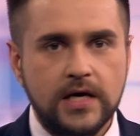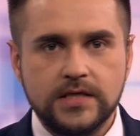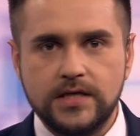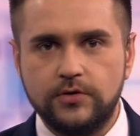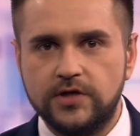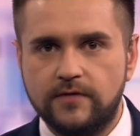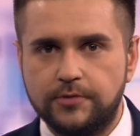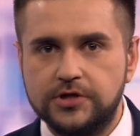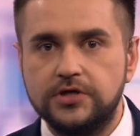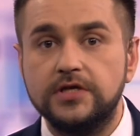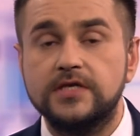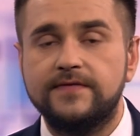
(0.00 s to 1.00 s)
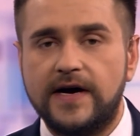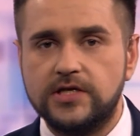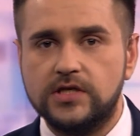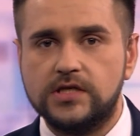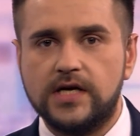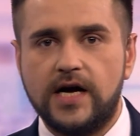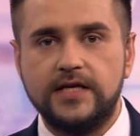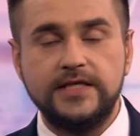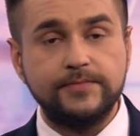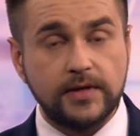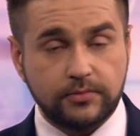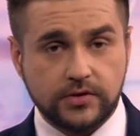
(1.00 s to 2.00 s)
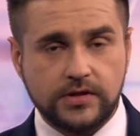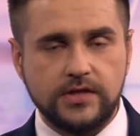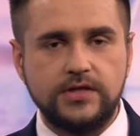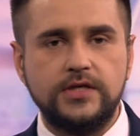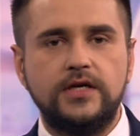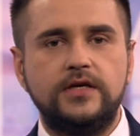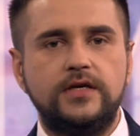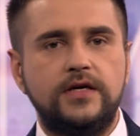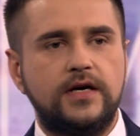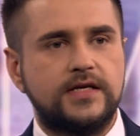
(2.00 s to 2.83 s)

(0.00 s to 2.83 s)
Следующий выпуск через два часа. Не пропустите и